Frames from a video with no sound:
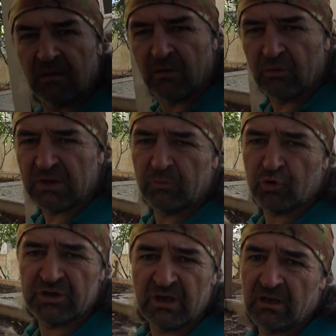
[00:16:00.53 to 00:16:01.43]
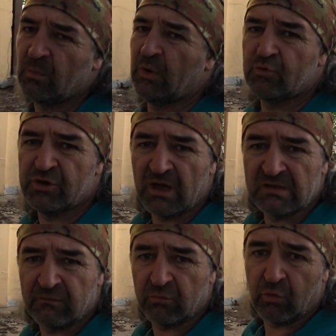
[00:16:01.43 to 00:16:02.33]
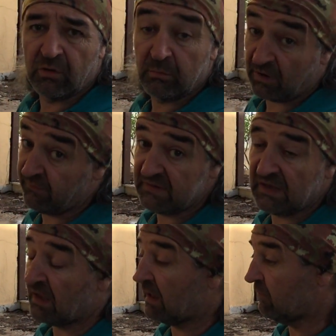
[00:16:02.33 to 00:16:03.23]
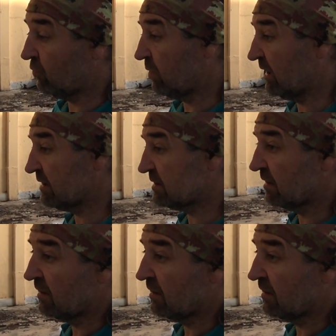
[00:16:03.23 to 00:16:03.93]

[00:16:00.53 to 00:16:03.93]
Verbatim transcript: Он там тоже деньги получает за футбол. Профессиональный футболист.